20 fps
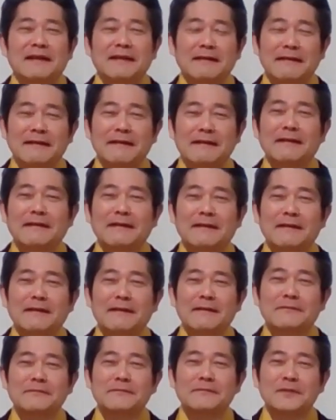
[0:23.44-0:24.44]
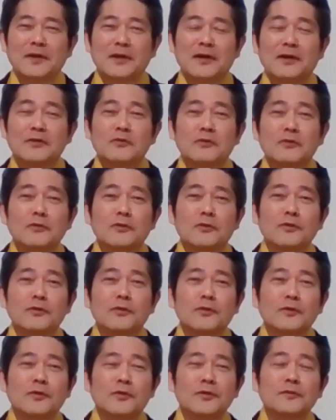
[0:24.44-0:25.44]
えー、まあ、あ
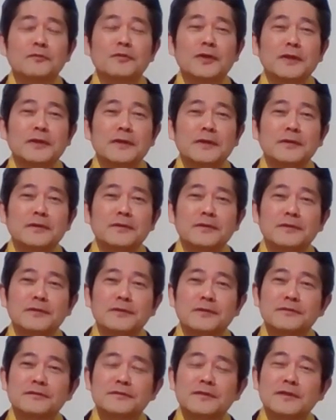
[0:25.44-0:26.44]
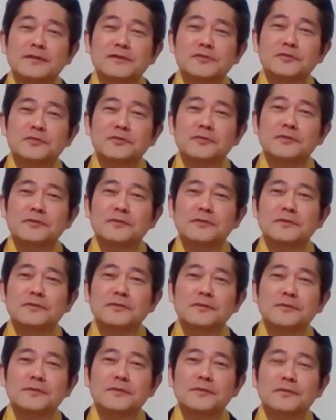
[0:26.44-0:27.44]
のー、でもね、えー、最初
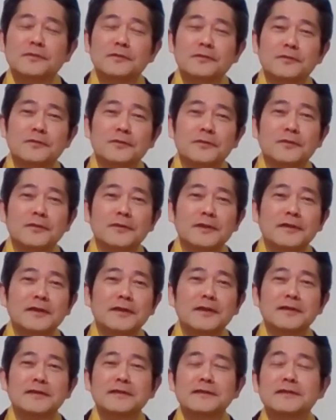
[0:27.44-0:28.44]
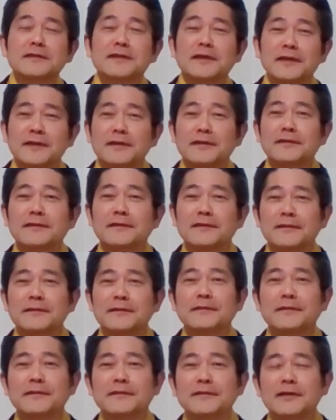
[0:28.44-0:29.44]
の頃、池田にね、
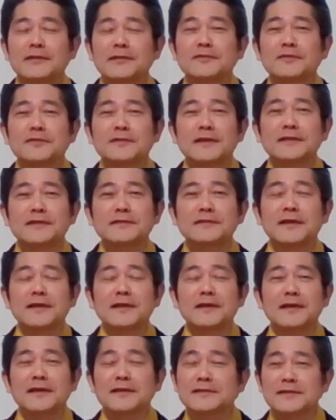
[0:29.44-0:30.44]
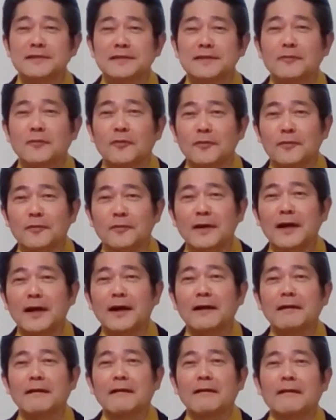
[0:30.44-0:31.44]
えー、タルトさん参加してた頃
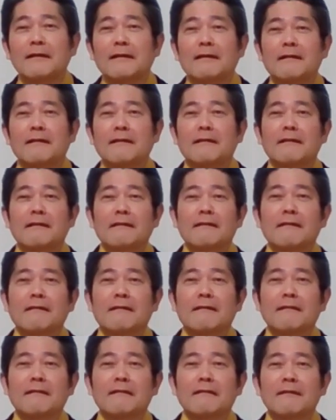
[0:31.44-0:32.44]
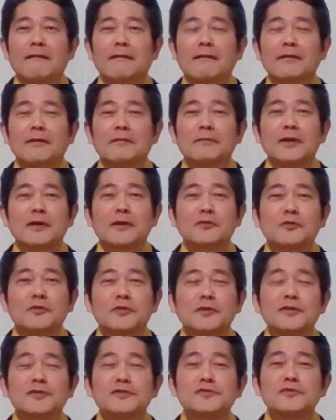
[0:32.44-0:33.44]
は、ああ、やっぱりあの、
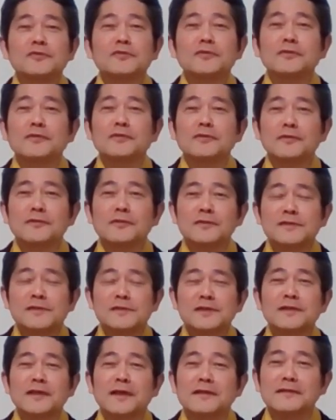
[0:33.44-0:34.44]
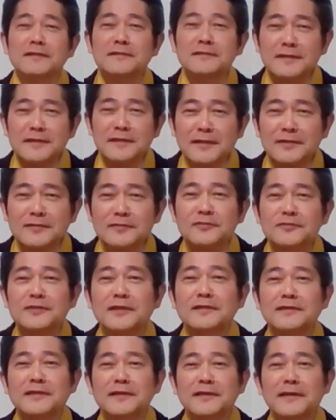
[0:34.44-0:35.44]
緊張しいなんですね、タルト
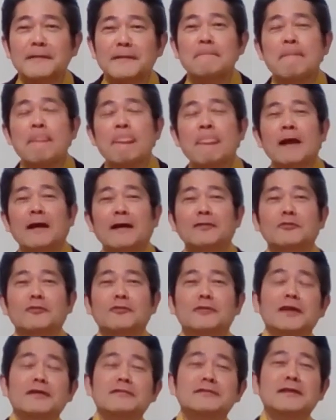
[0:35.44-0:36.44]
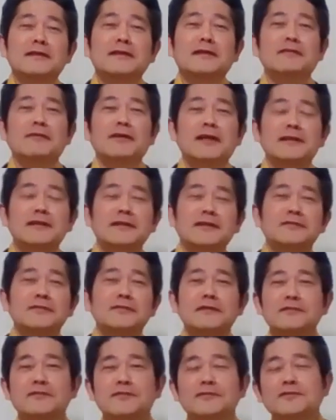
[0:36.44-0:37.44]
さんってね。あの、お客さんが笑ってく
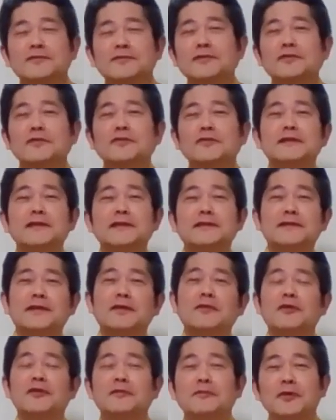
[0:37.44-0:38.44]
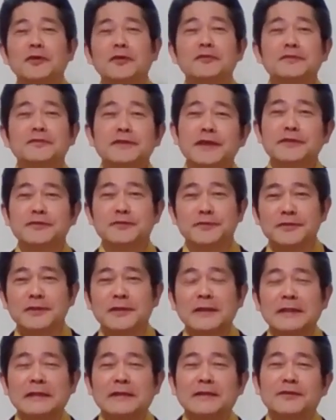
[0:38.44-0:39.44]
れるとすごい乗ってきて声もよく出る、
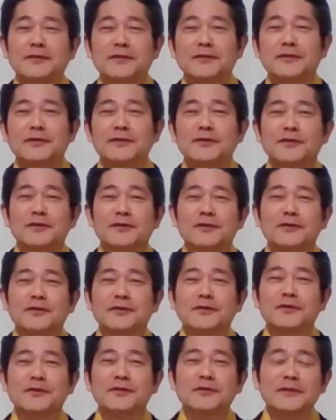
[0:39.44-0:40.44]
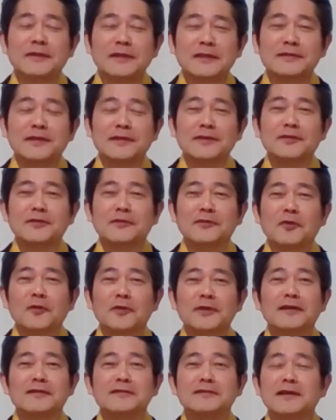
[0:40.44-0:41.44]
うん、ですけれども、
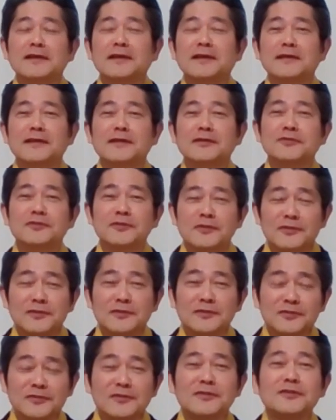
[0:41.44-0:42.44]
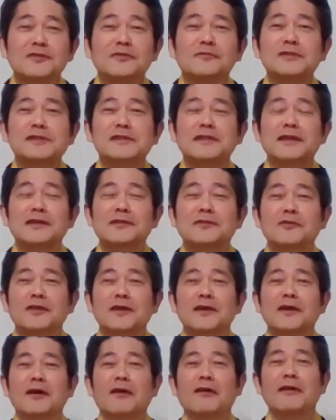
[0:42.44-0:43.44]
お客さんがね、薬、薬ともしないと
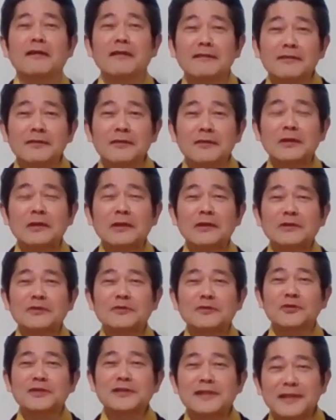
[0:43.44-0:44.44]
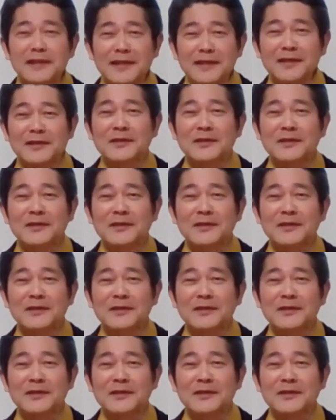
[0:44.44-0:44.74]
ね、あれどうして